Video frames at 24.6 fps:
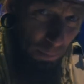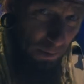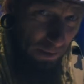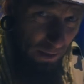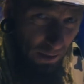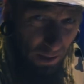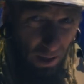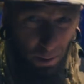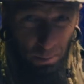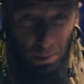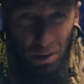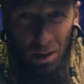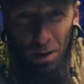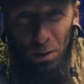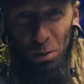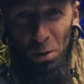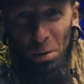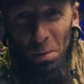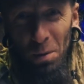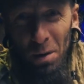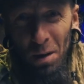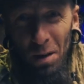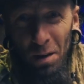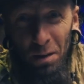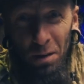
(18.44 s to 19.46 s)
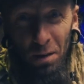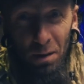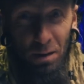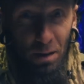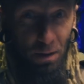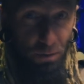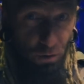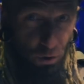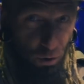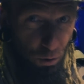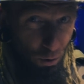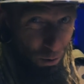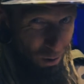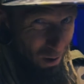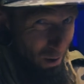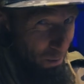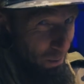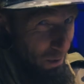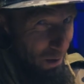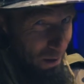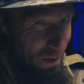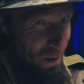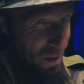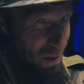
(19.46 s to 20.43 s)
пацанами, которые у меня и
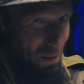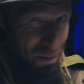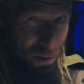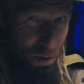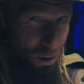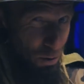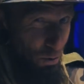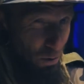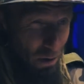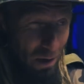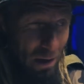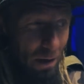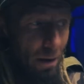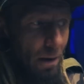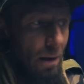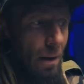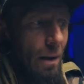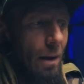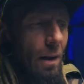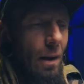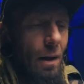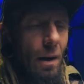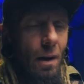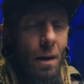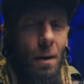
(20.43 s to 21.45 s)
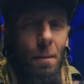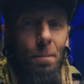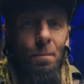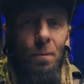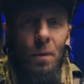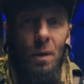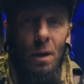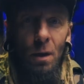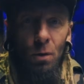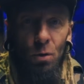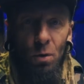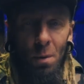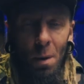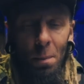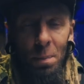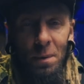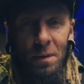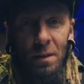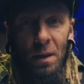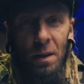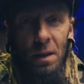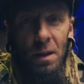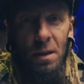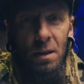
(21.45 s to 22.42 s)
девчулями, девчули, которые меня
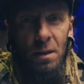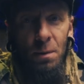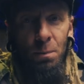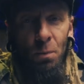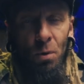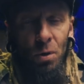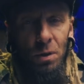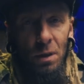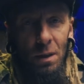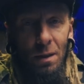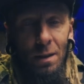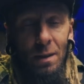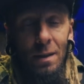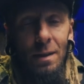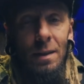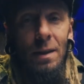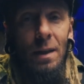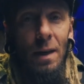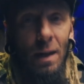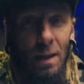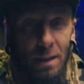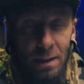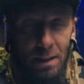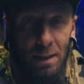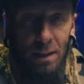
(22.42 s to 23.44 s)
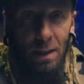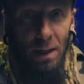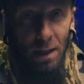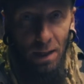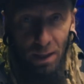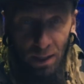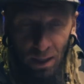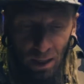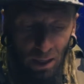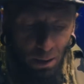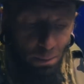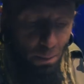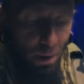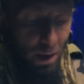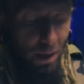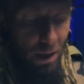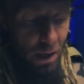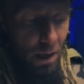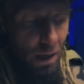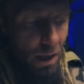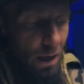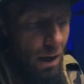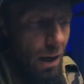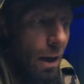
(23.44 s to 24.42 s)
постоянно смотрят. Здрасте, дорогие
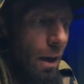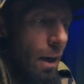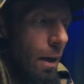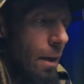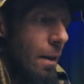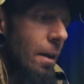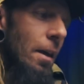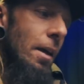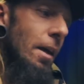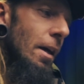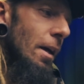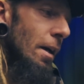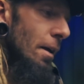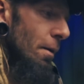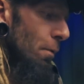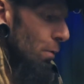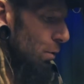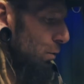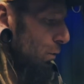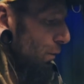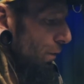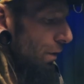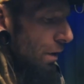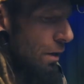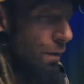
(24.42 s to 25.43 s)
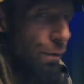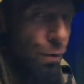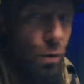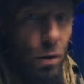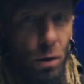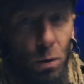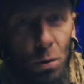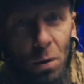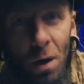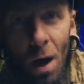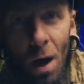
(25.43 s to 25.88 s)
мои! И не вот увидев вот эту